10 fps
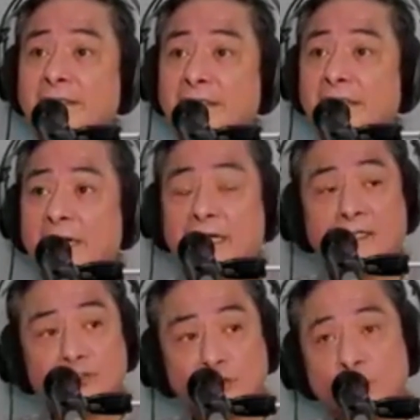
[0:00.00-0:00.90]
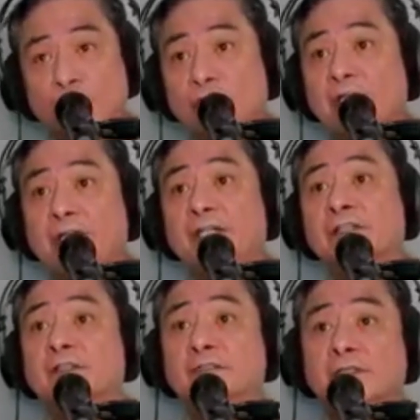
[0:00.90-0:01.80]
ang tungkulin
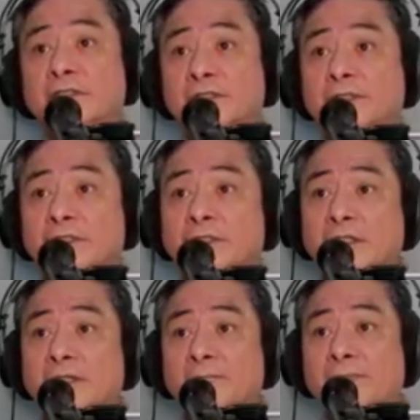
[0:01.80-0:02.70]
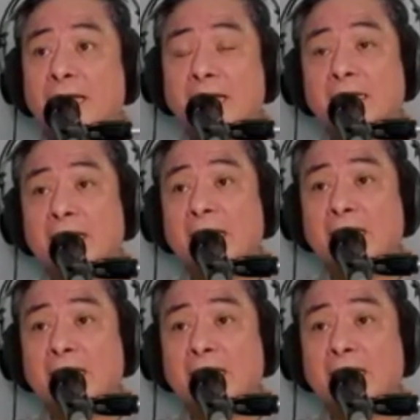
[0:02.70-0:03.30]
nito para